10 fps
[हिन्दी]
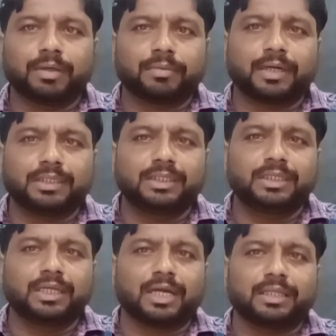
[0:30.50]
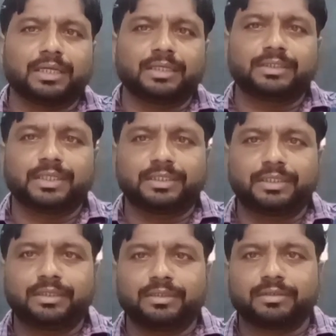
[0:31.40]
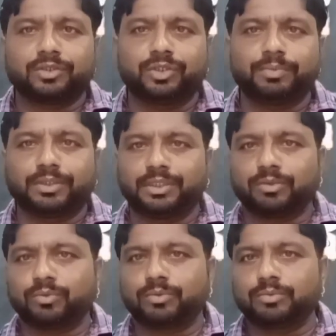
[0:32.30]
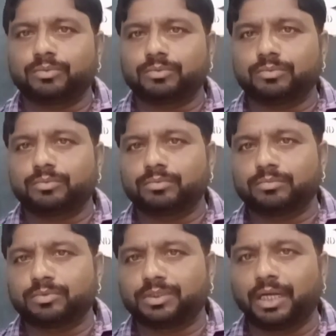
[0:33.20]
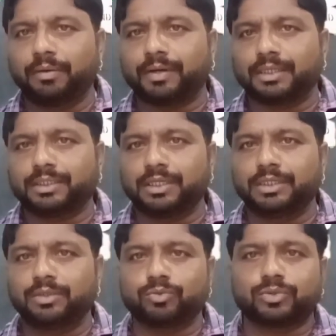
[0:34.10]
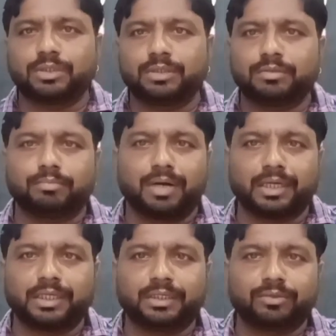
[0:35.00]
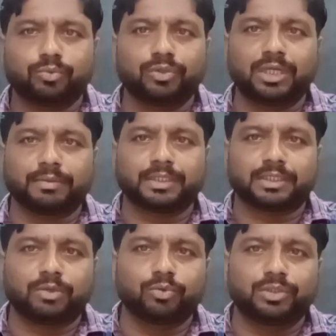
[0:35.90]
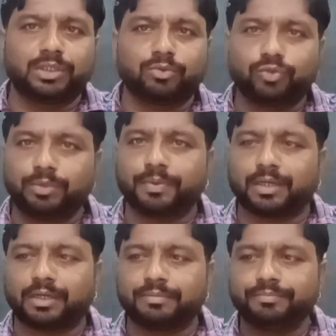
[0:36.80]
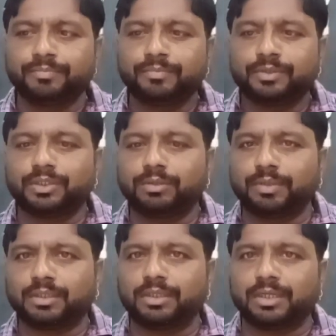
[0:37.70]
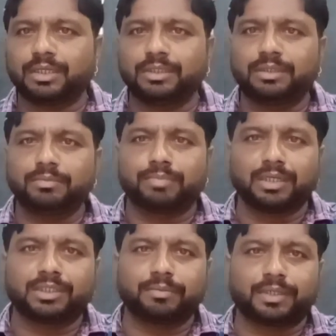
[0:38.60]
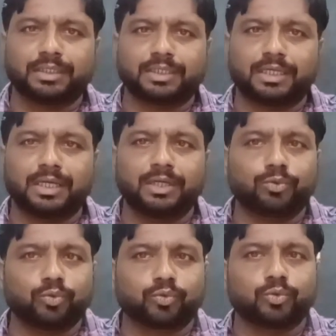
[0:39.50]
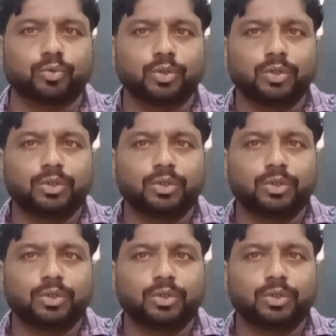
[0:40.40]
महात्मा गांधी जी ने कहा था कि जैसे किसी बच्चे को शारीरिक विकास के लिए उसके माँ के दूध की आवश्यकता होती है उसी प्रकार किसी व्यक्ति का यदि मानसिक विकास करना है तो उसको